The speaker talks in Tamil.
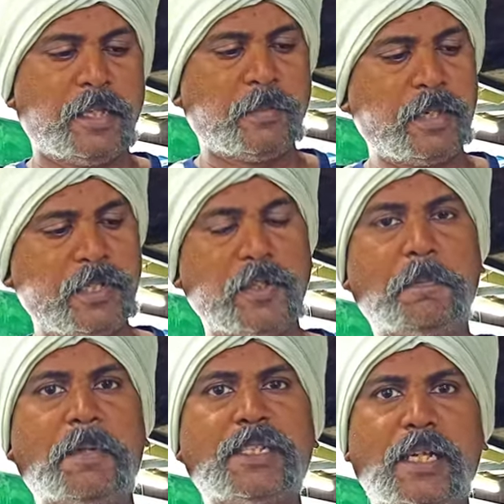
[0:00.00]
இந்த மெடிசன்
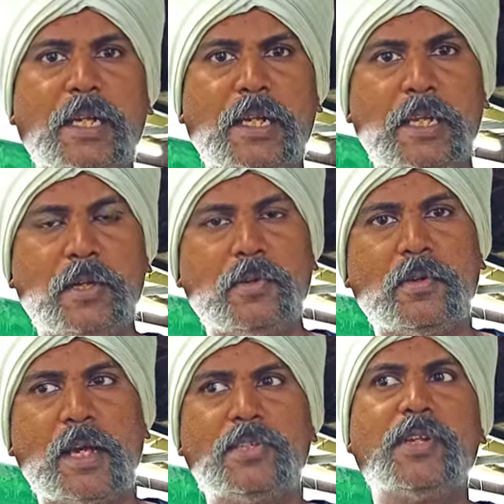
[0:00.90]
வந்து பச்சை கலரில்
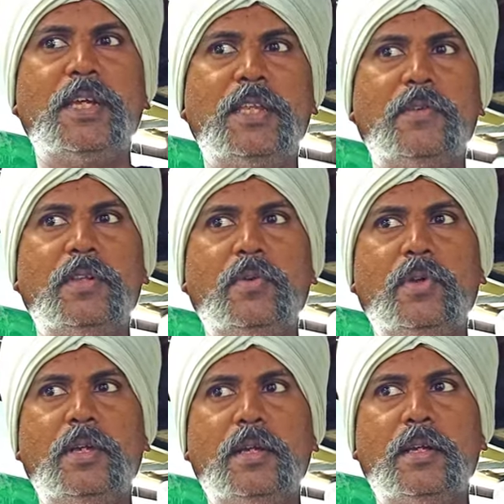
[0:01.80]
இருக்கும் ஆக்சுவலாக இது வந்து
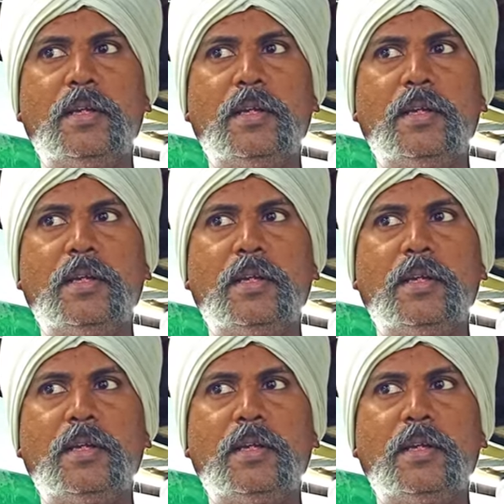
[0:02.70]
ஒரு